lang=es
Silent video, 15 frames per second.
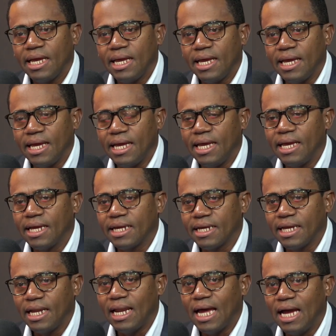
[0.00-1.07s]
En
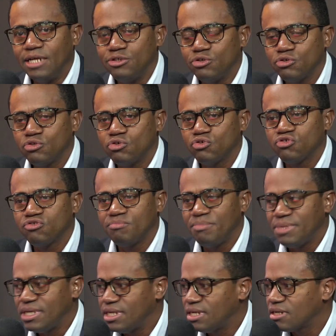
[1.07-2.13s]
el año
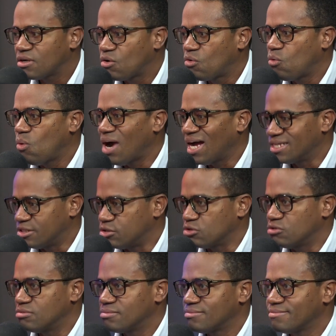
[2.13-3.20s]
2004,